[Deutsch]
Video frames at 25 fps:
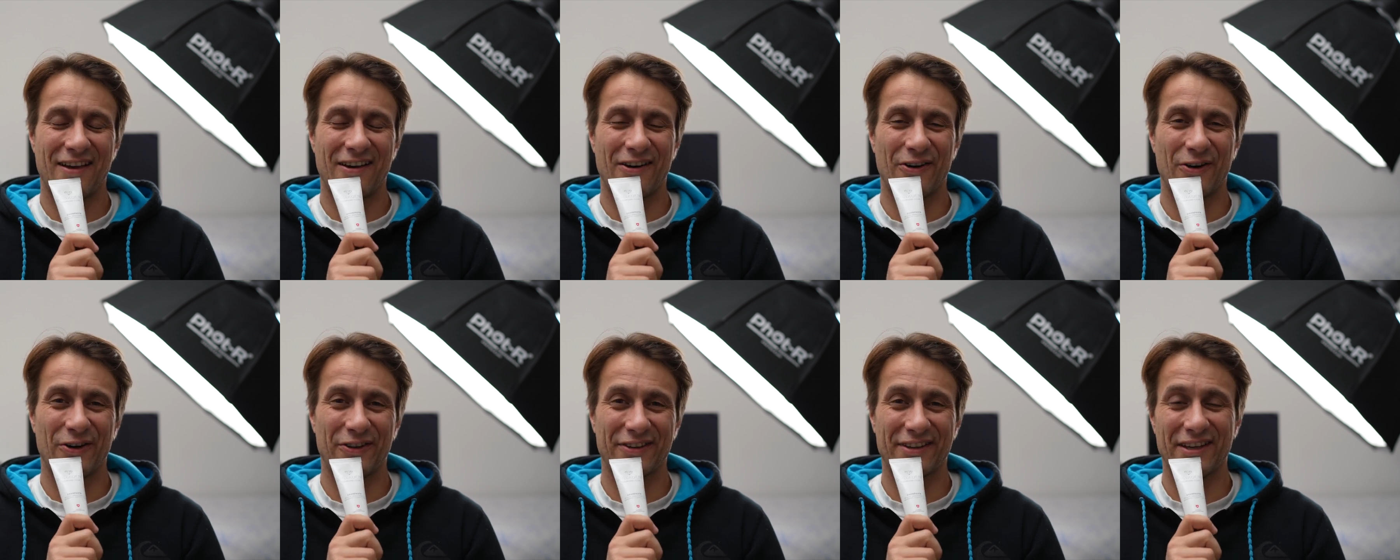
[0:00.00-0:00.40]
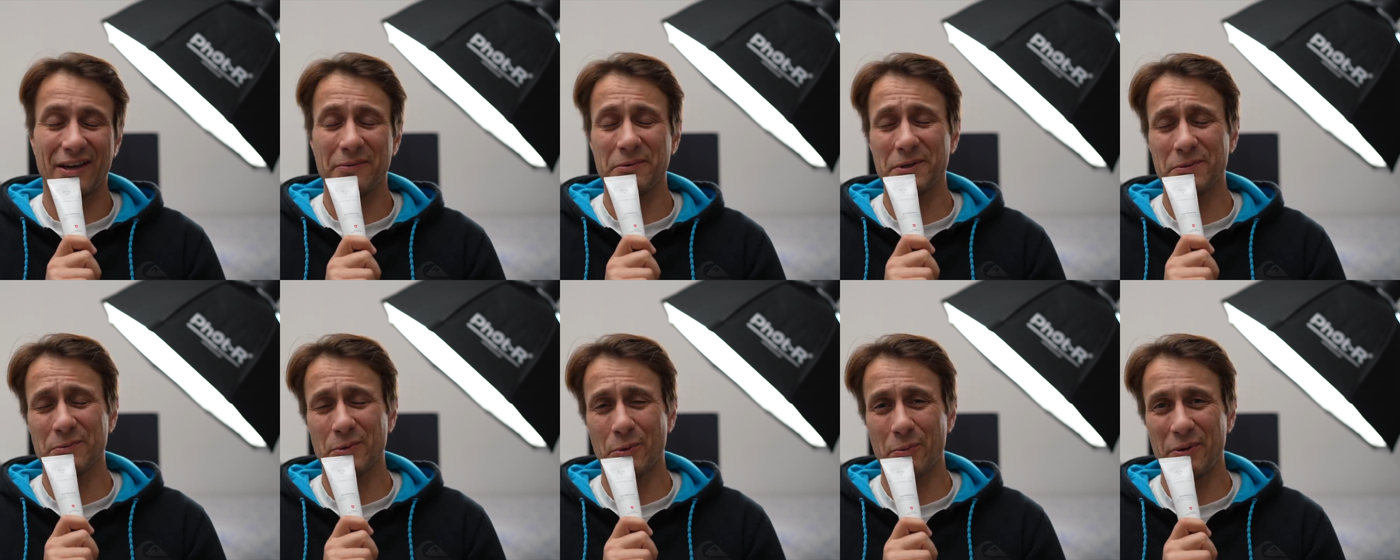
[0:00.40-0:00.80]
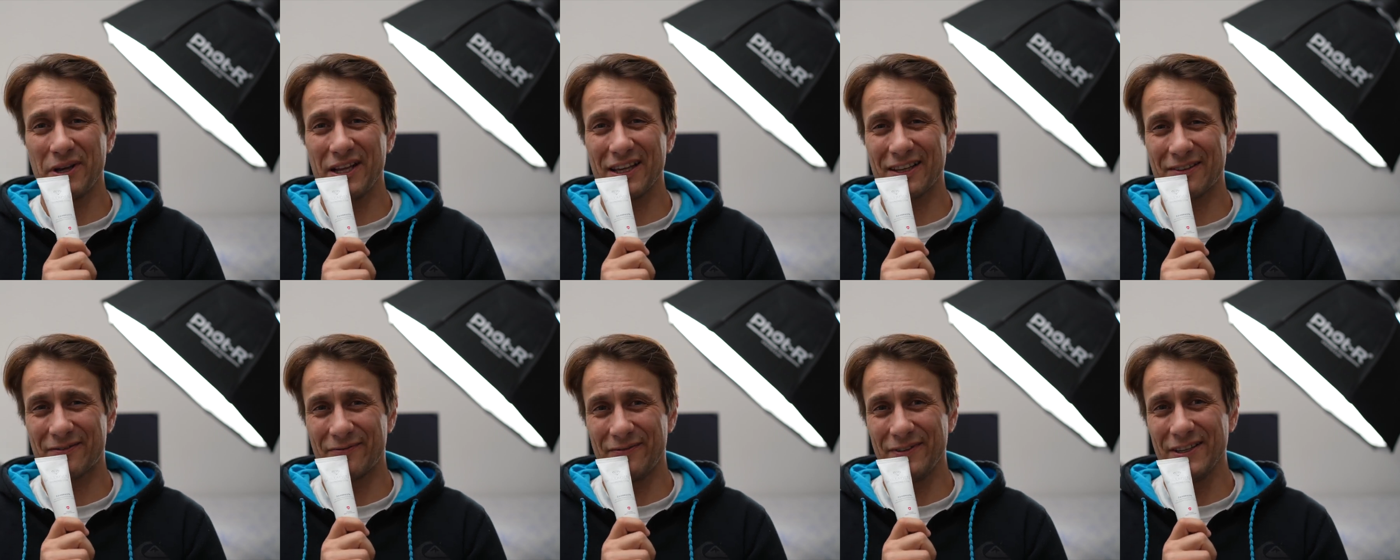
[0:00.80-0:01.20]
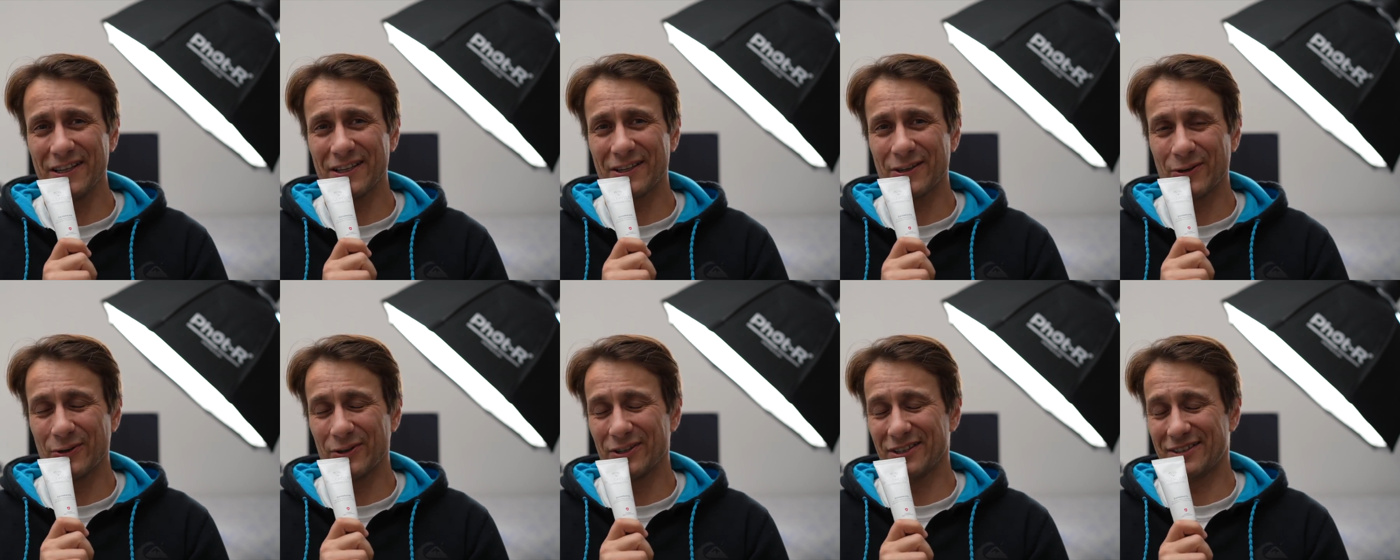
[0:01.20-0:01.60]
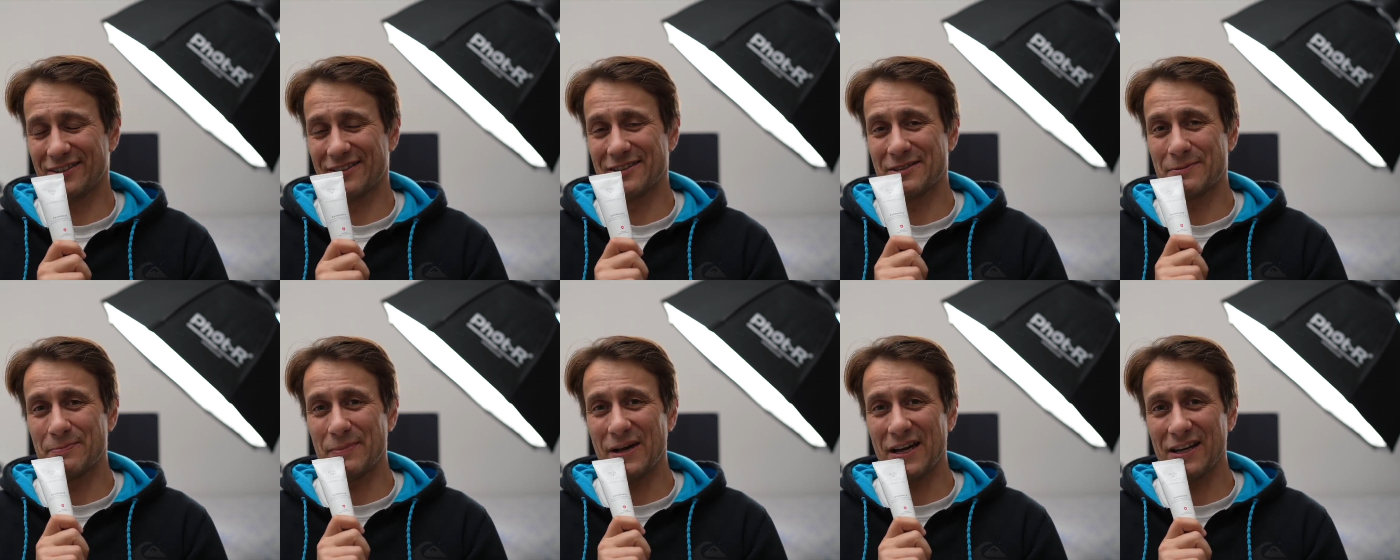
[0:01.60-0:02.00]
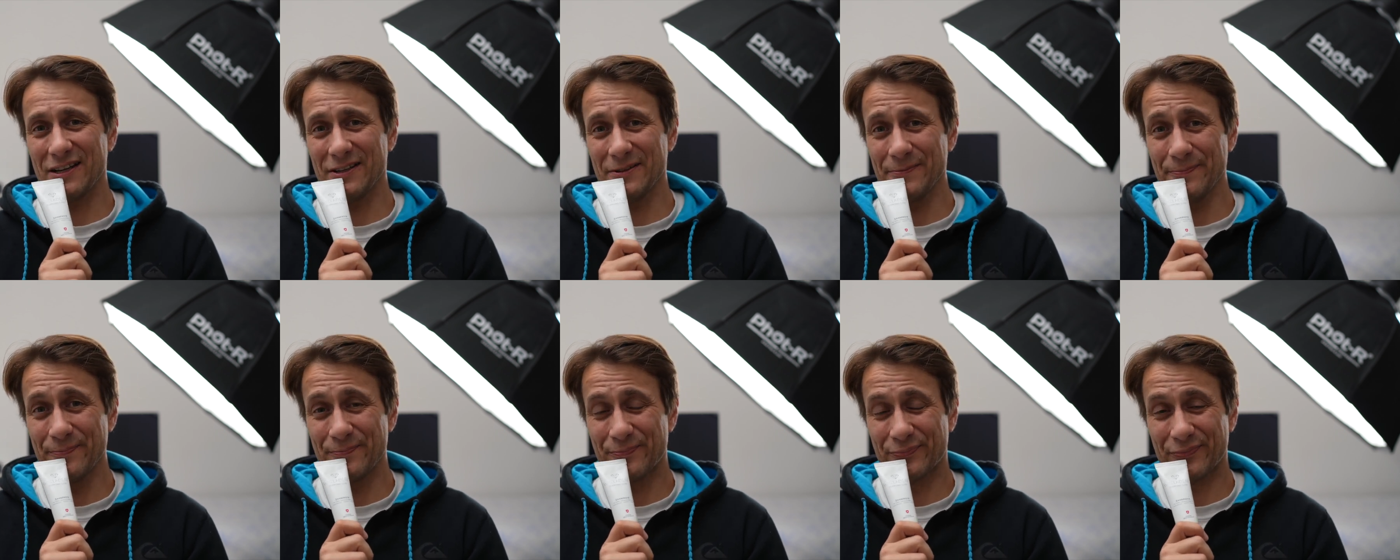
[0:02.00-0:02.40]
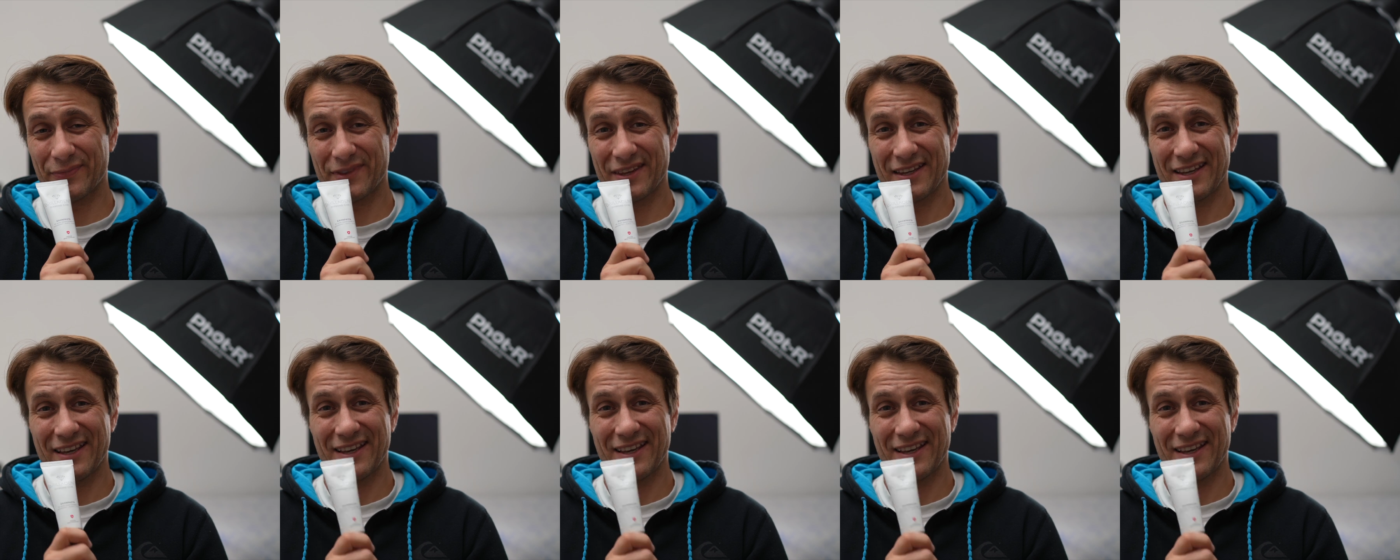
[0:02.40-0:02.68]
Und da habe ich mir überlegt, wie könnte ich das machen?